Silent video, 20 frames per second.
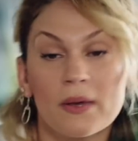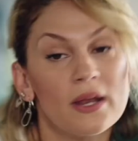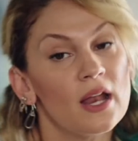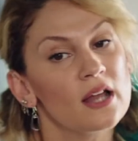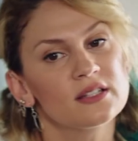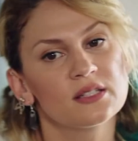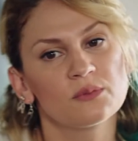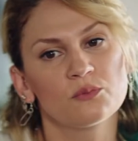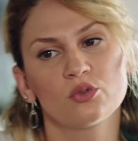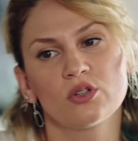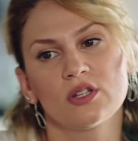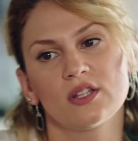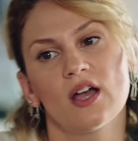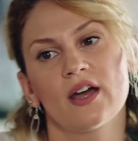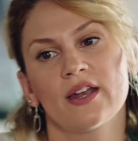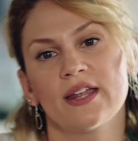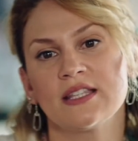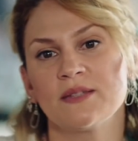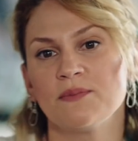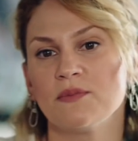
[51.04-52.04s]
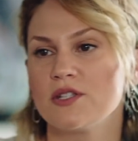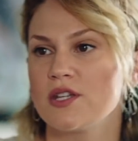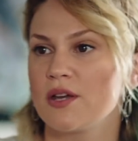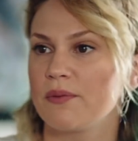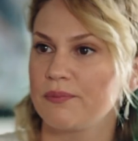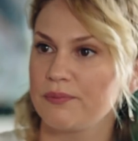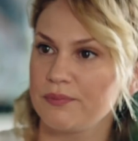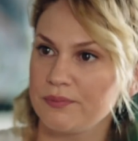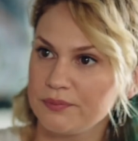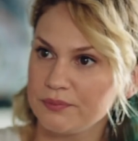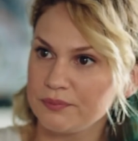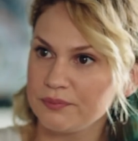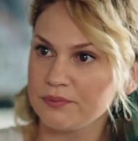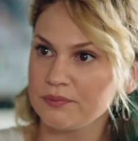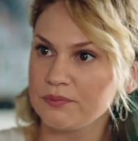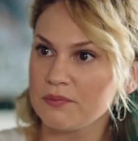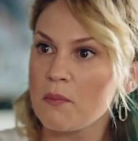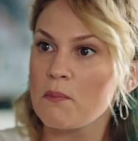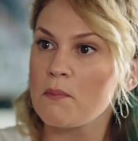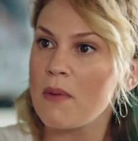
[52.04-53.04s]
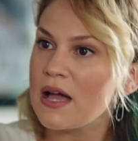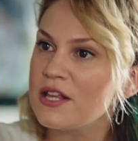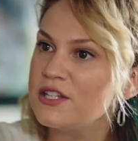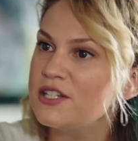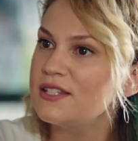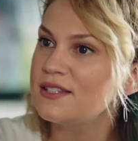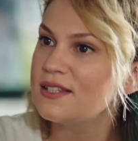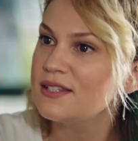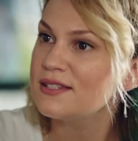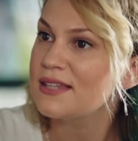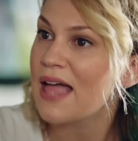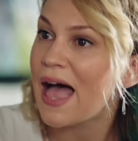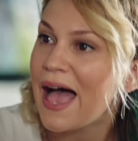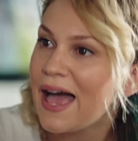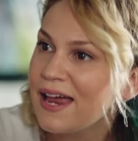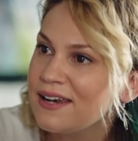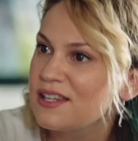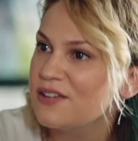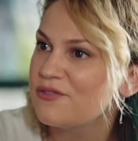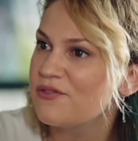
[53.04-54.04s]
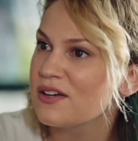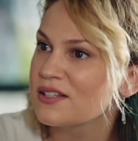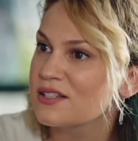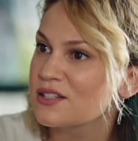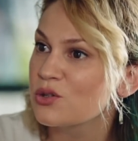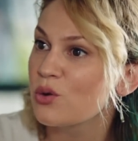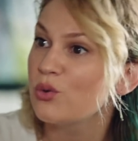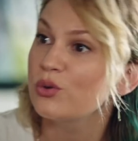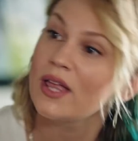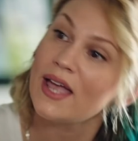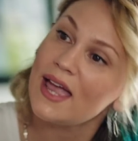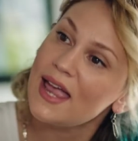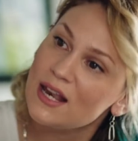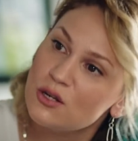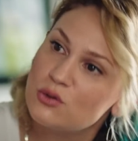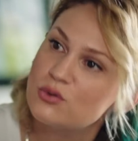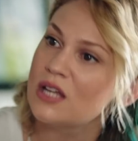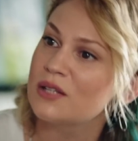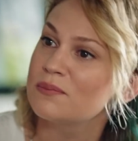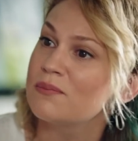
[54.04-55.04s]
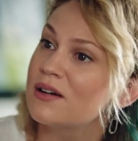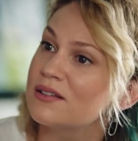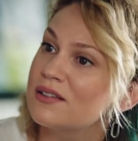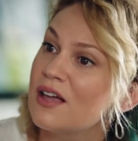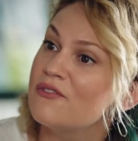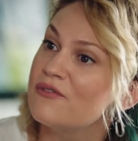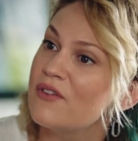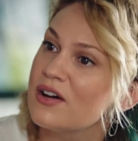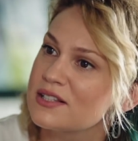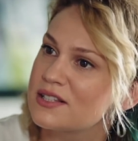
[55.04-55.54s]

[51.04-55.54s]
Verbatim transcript: Ben artık bunu idare etmeyeceğim. Bence siz de her defasında ona el uzatmaktan